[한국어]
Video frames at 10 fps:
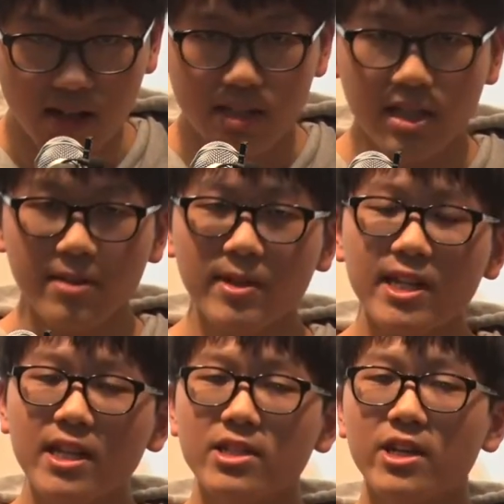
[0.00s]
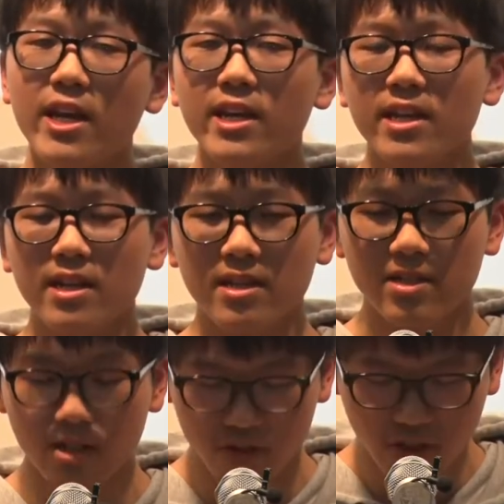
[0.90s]
지금까지 저의 이야기를
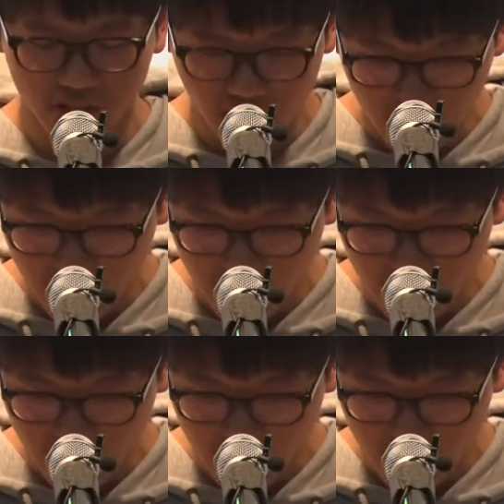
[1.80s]
들어주셔서